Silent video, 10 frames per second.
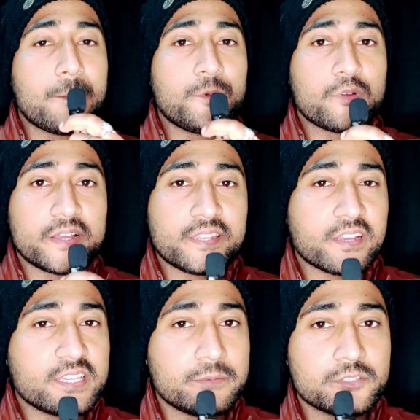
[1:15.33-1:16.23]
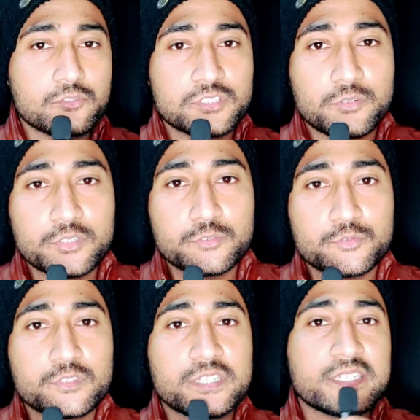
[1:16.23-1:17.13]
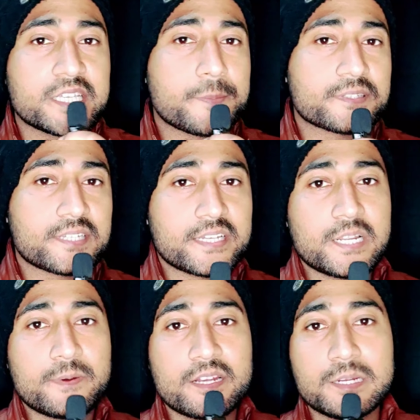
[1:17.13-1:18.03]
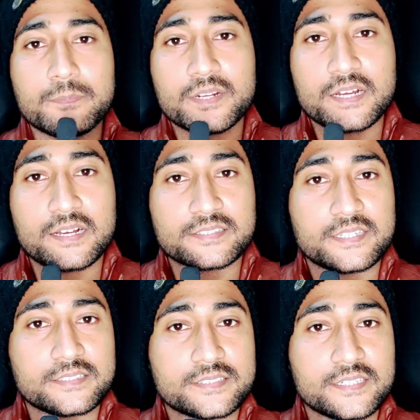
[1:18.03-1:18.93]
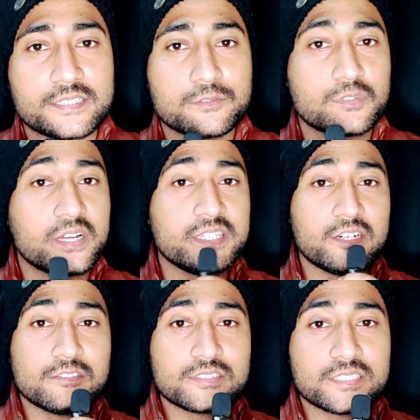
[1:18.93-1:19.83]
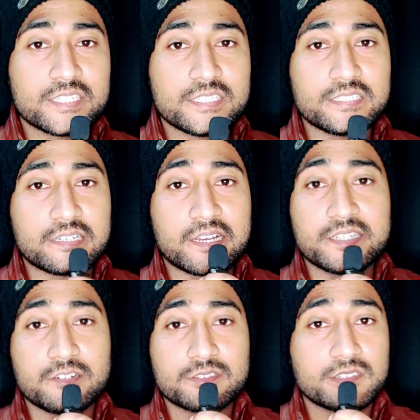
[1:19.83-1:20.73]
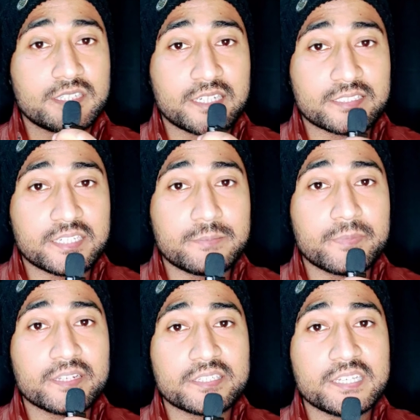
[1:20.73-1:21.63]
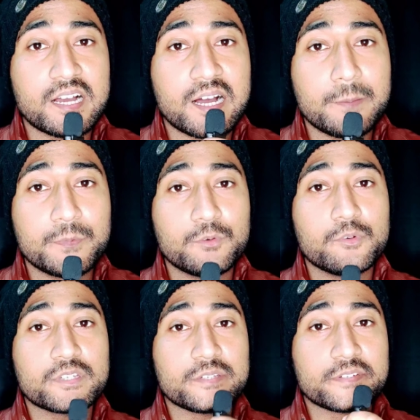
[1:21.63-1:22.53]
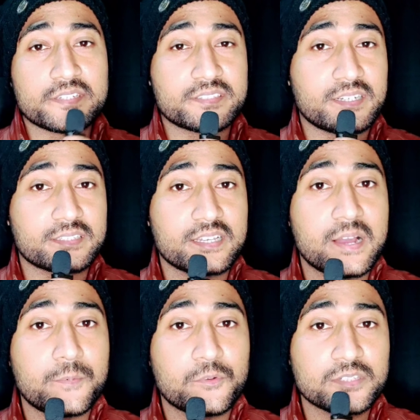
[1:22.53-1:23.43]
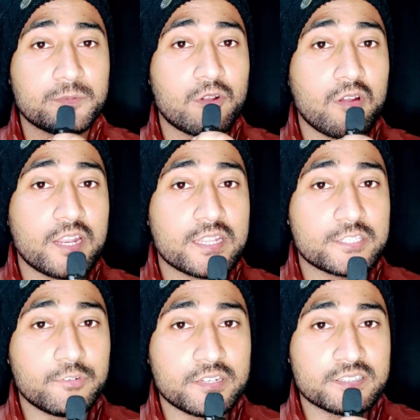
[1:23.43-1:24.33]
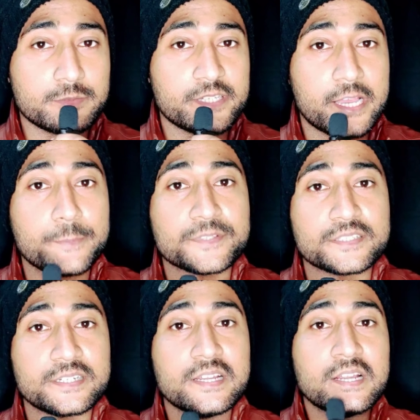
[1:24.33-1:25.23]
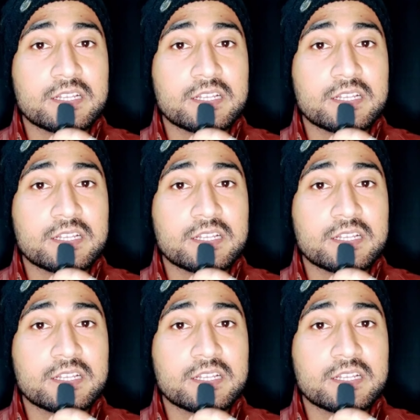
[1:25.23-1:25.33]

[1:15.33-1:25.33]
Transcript: आप लोग कहीं ना कहीं ये भी सोचते होंगे दोस्तों कि इनके पास आखिर हमारा नंबर कहाँ से आता है तो कहीं और से नहीं कहीं और से नहीं आता है बल्कि आप लोगों की वजह से आता है आप लोग जब लोन ले लेते हो ना किसी भी ऐप से